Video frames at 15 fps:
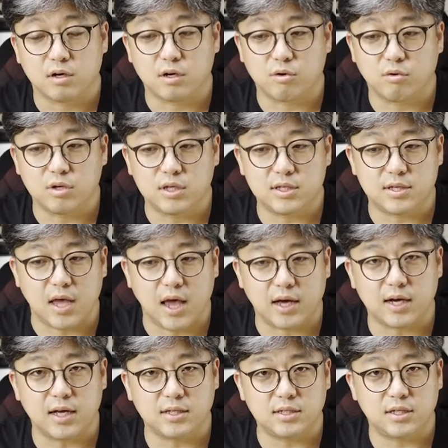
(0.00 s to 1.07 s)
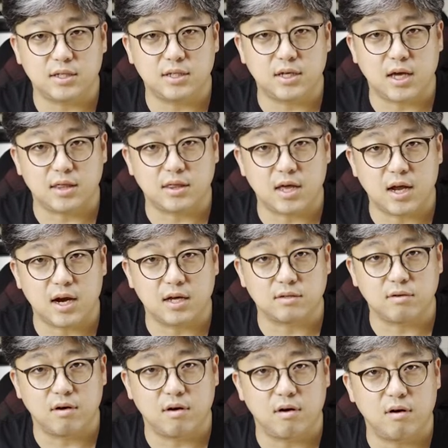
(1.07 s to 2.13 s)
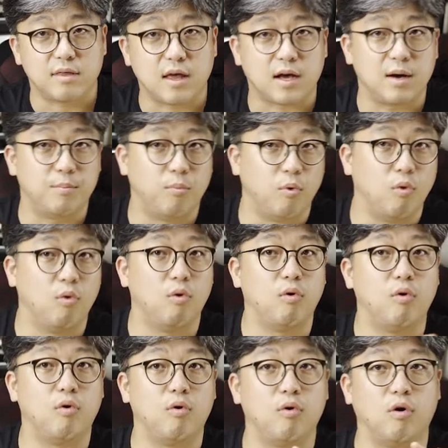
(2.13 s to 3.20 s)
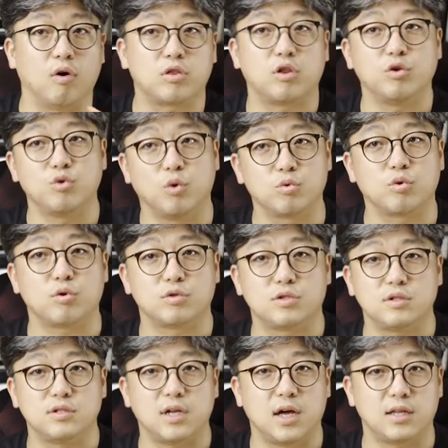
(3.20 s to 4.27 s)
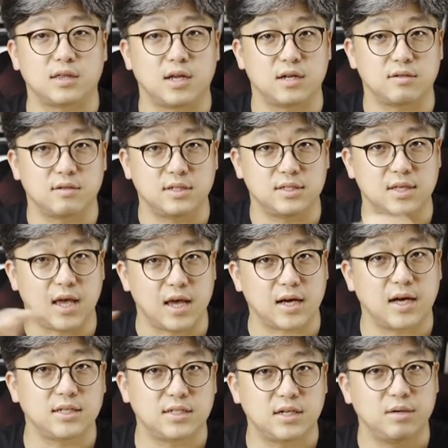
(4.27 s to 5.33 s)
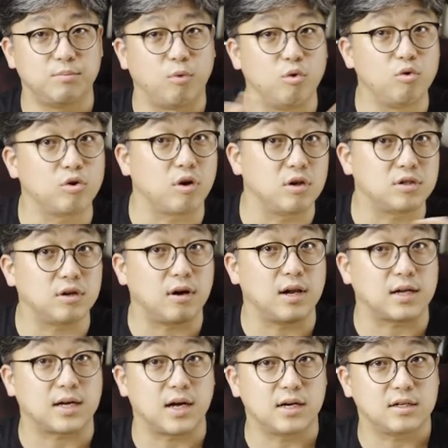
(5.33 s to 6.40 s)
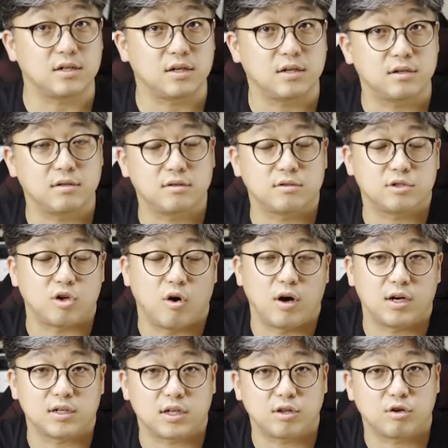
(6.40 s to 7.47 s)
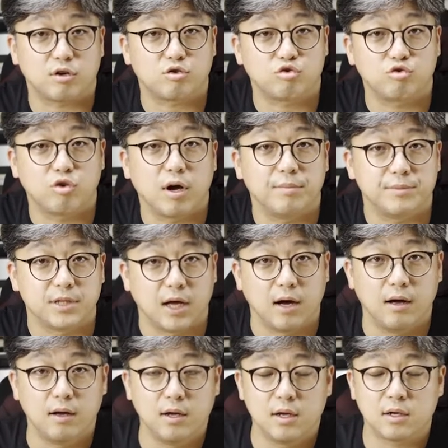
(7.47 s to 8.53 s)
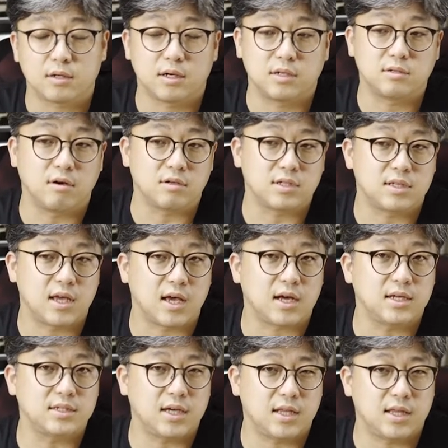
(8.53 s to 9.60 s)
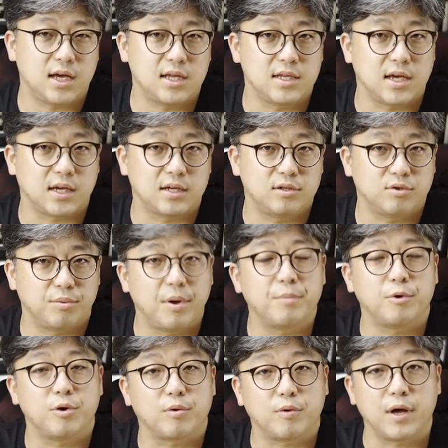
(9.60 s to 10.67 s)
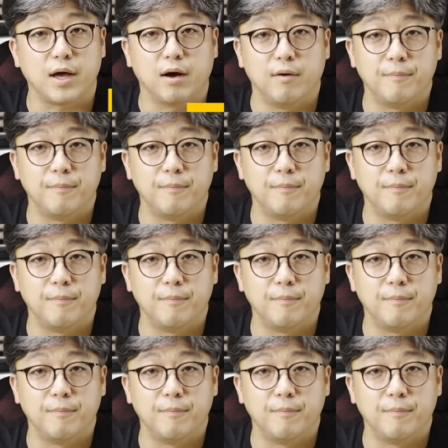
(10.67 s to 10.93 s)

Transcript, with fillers: 그리고 이 세 가지에 따라서 내가 뭐 어떤 용도로 쓰느냐에 따라서 이 세 가지를 뭘로 결정할까를 정하는 게 되게 중요합니다 그래서 이 세 가지에 대한 얘기를 좀 해보려고 해요